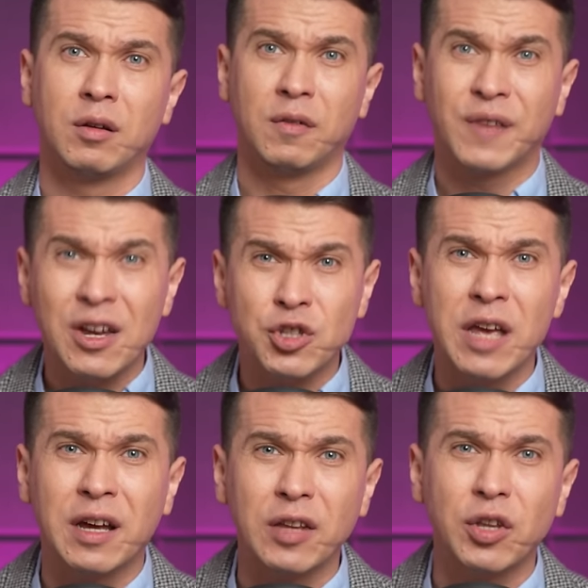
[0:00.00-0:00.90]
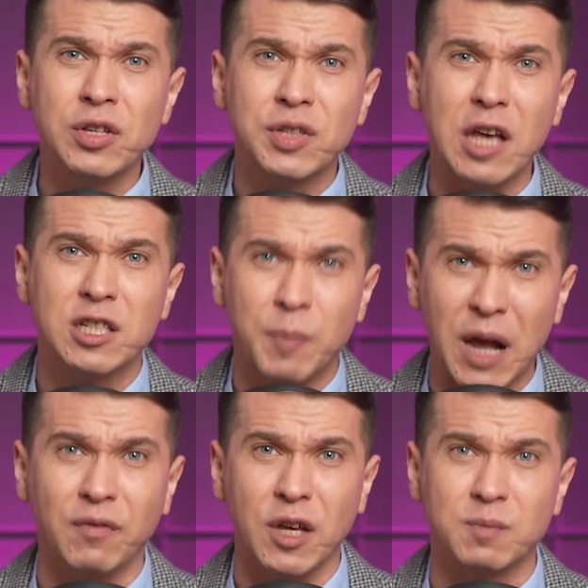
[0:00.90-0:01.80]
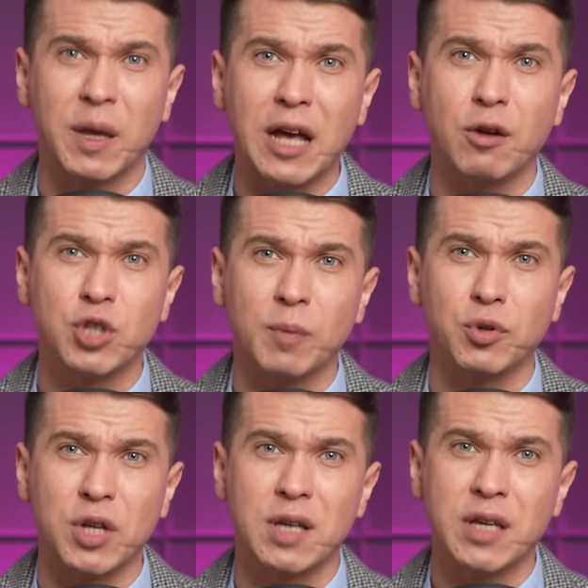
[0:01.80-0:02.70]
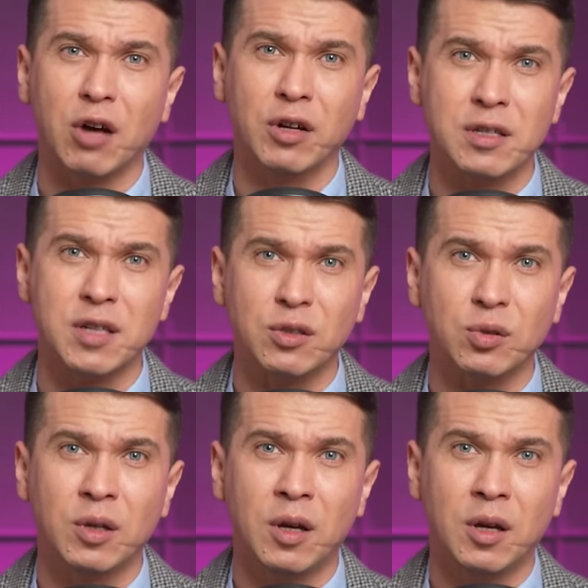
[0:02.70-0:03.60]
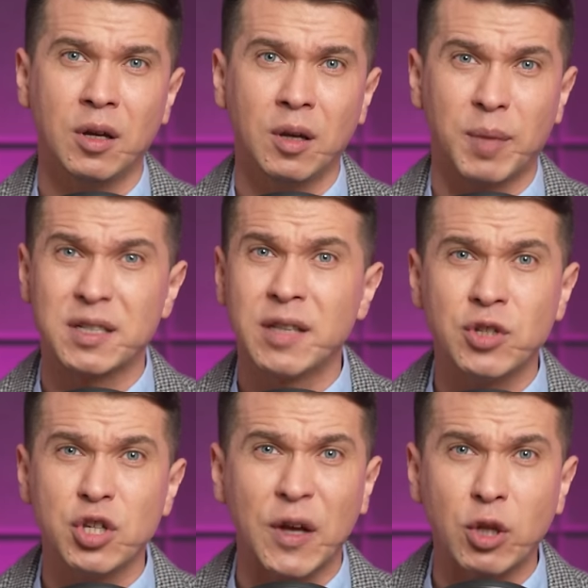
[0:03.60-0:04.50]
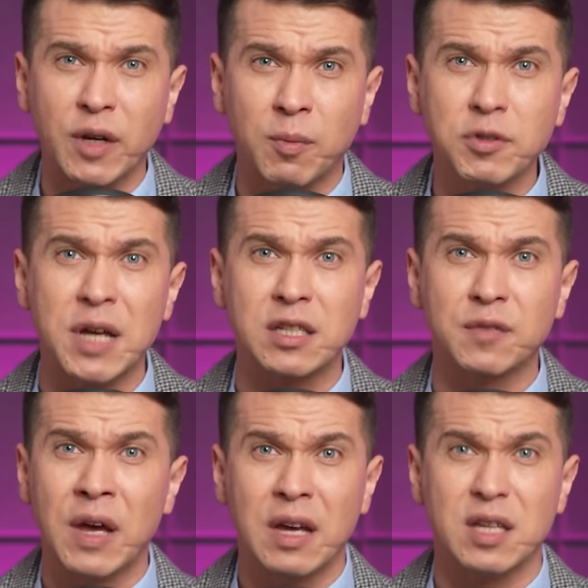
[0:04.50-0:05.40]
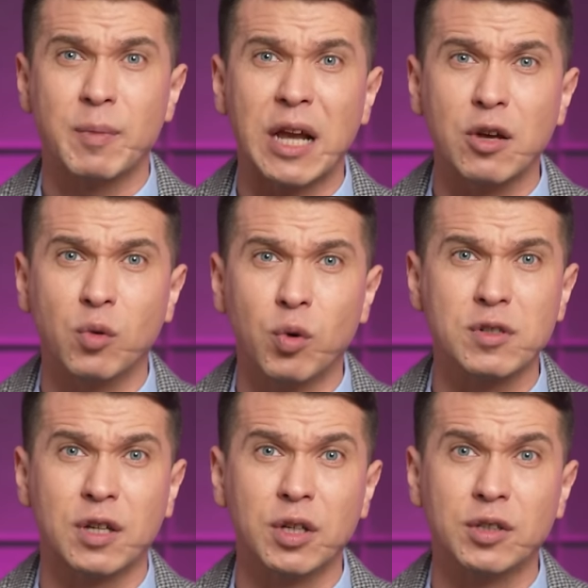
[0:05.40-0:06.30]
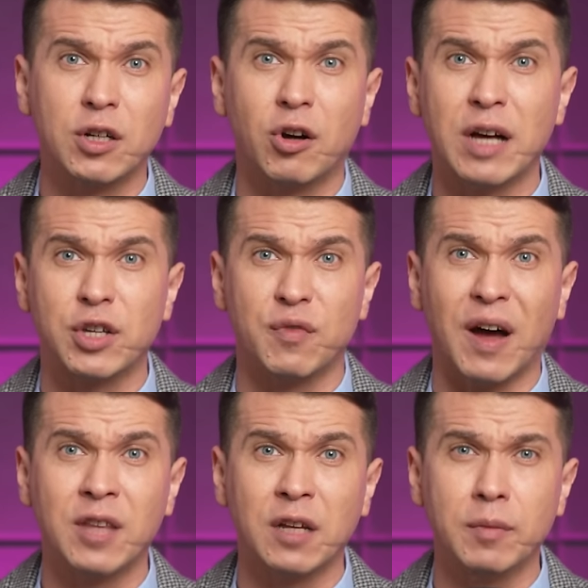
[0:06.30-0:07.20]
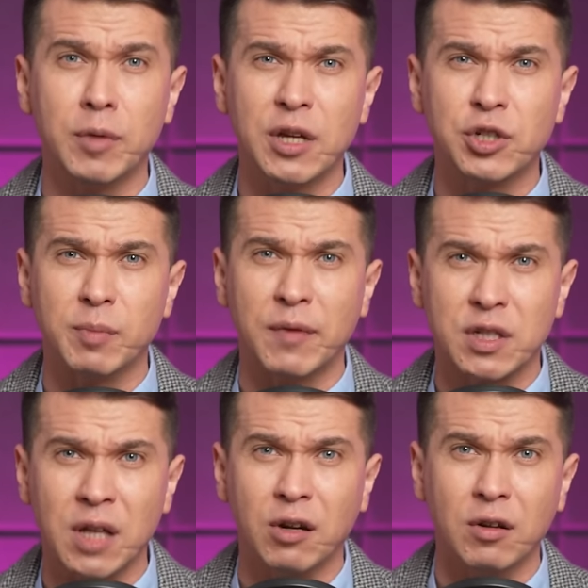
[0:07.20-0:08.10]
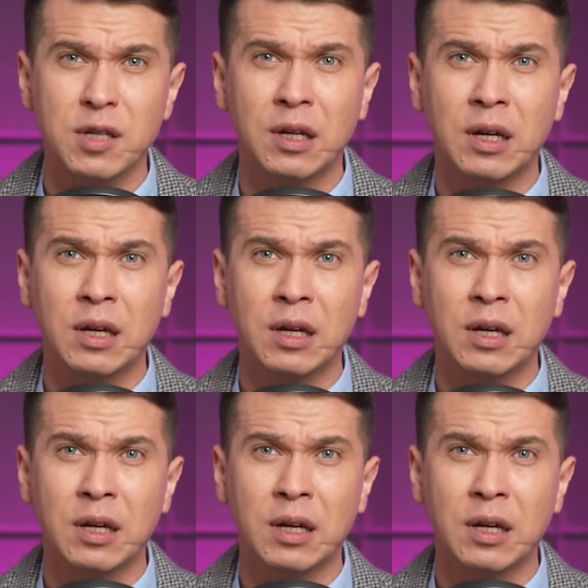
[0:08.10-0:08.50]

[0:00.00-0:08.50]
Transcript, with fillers: W każdej kretyńskiej sprawie zbierają się posiedzenia ONZ-u. Prezydenci światowych mocarstw zabierają głos, gdy tylko jakiś wandal wybije szybę w synagodze.